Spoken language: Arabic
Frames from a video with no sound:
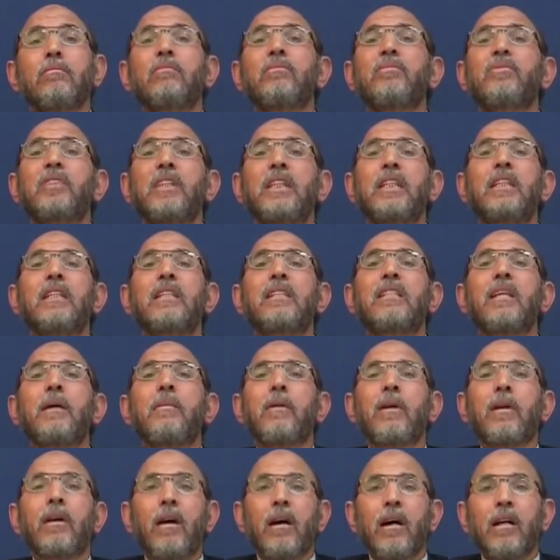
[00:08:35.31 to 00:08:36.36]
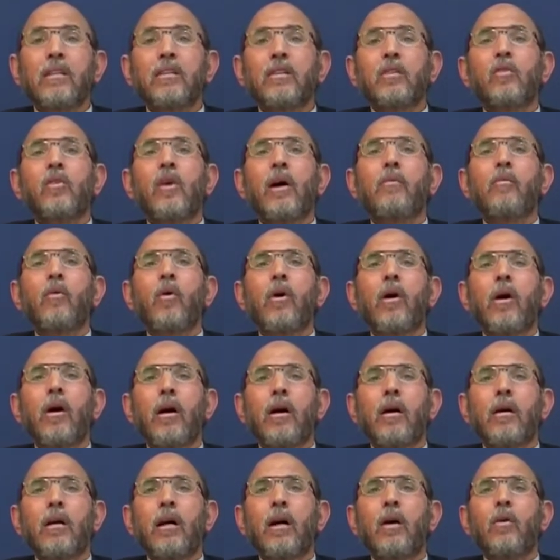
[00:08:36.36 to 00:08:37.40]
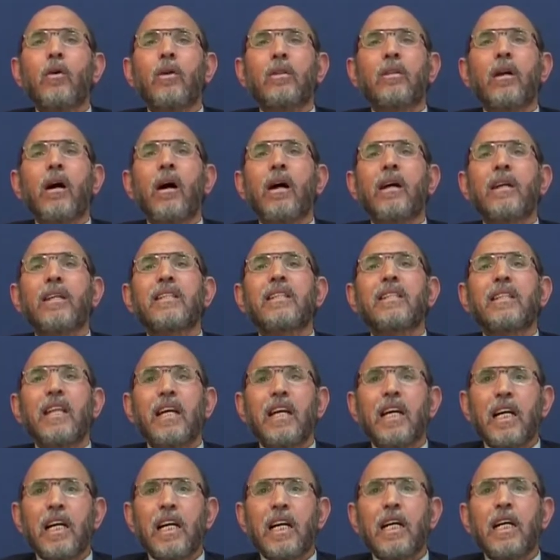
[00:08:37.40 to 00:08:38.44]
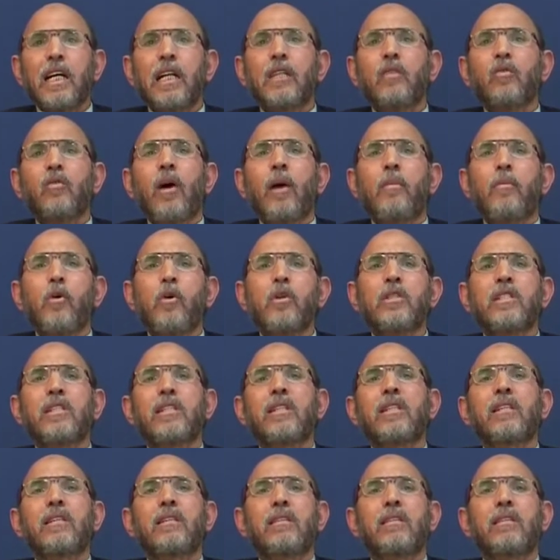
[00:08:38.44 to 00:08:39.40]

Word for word: في سمرقند وبخارى وتخارستان وبست